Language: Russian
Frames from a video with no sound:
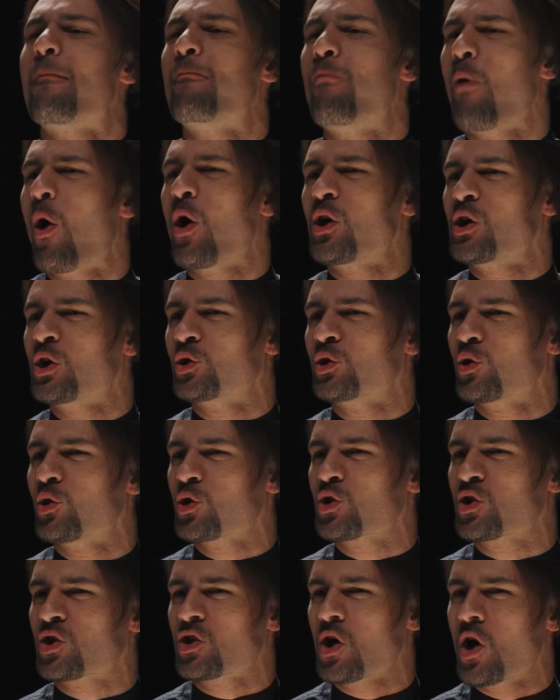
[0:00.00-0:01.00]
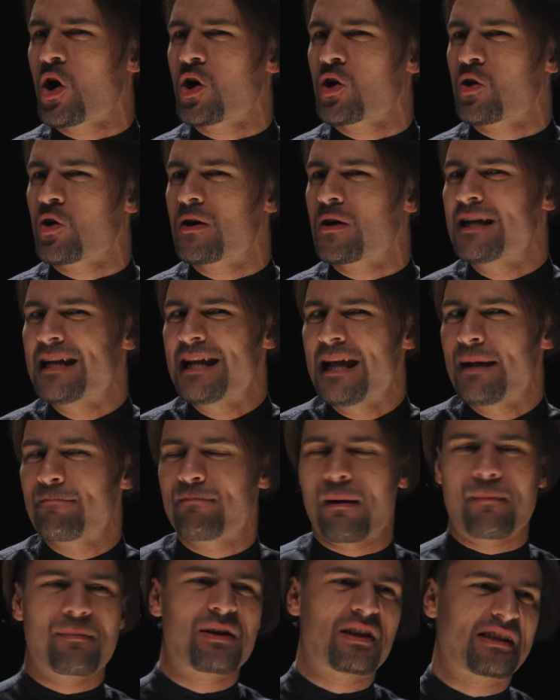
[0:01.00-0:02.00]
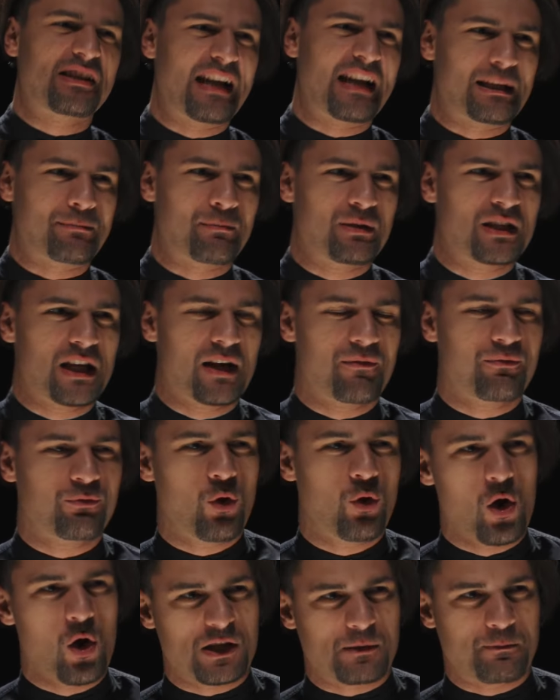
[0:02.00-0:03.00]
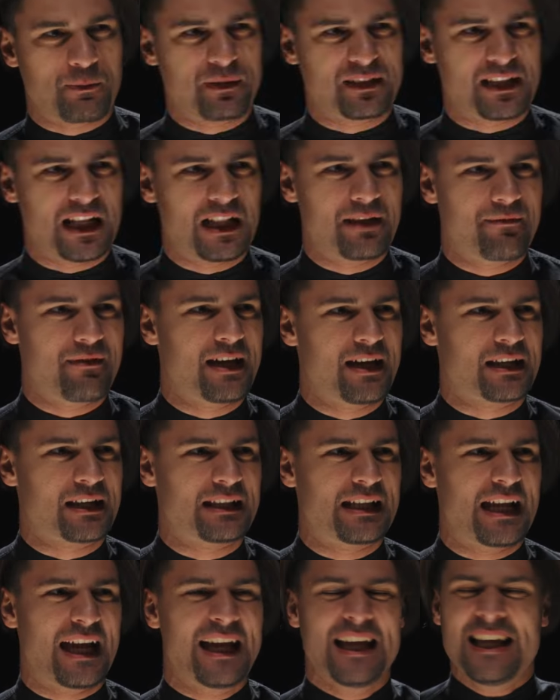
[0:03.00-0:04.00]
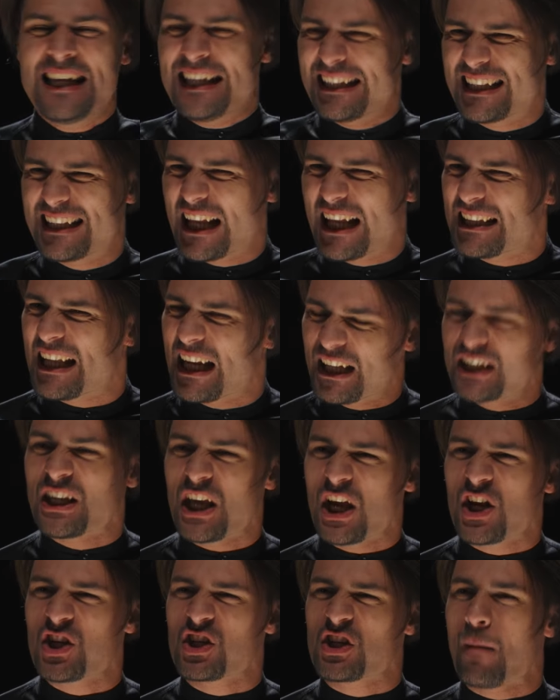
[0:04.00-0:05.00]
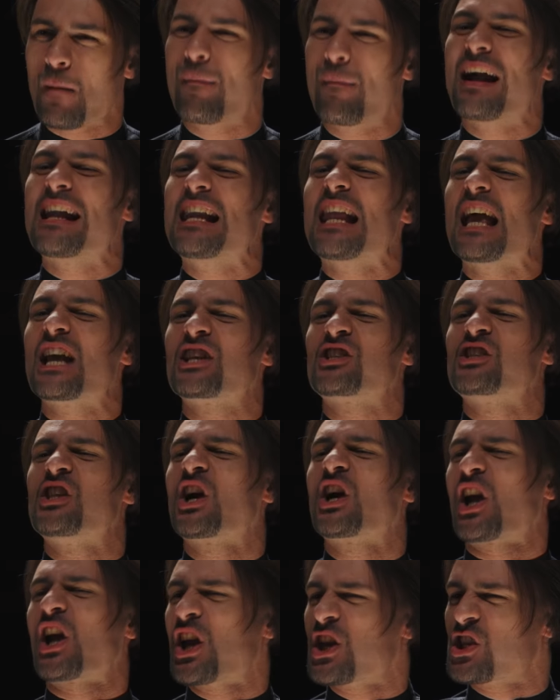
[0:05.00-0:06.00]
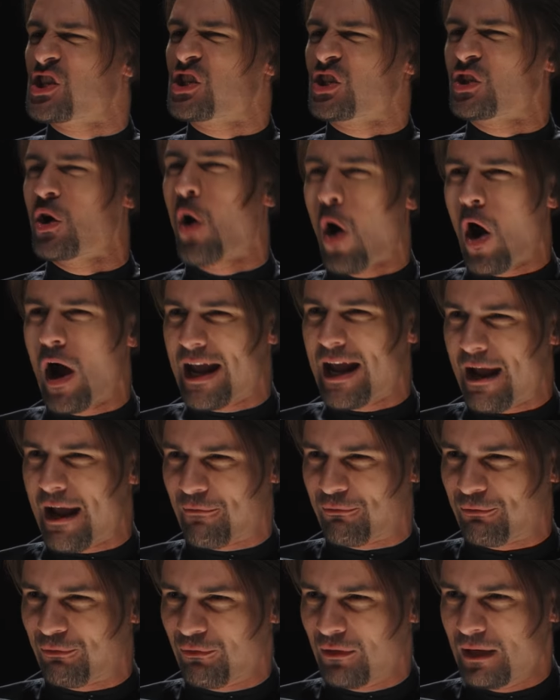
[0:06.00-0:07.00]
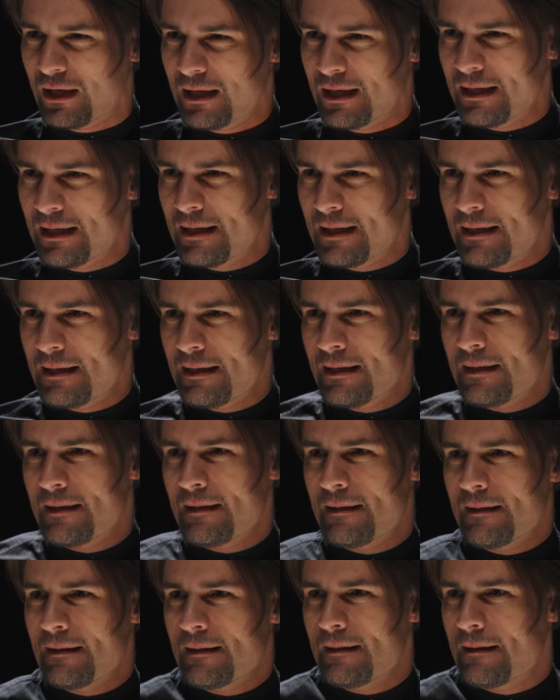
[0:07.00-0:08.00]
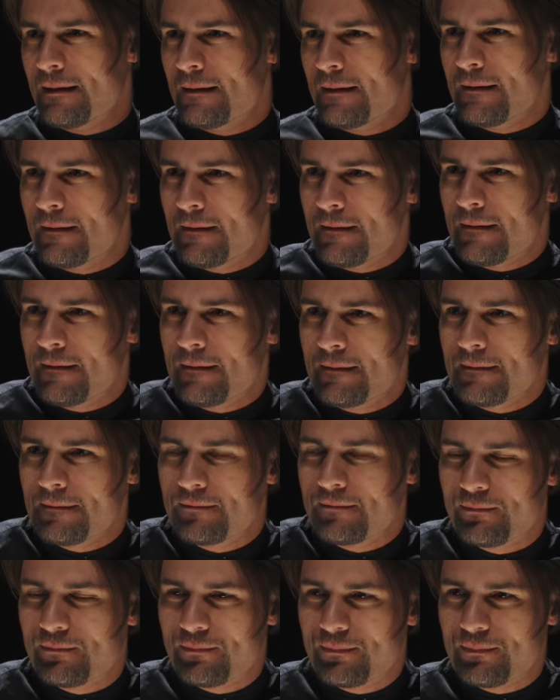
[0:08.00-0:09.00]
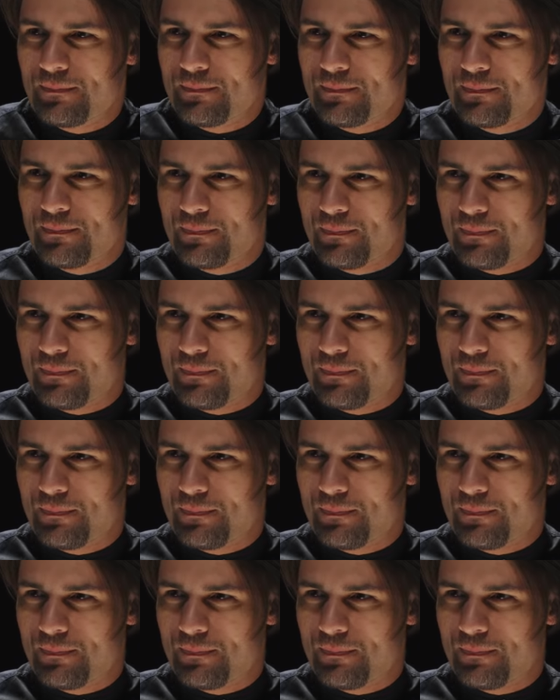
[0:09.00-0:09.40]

Это потому, что в твоей жизни больше никого нет. С тобой было легко общаться. Это было весело, но теперь ты мне наскучила. Так что исчезни».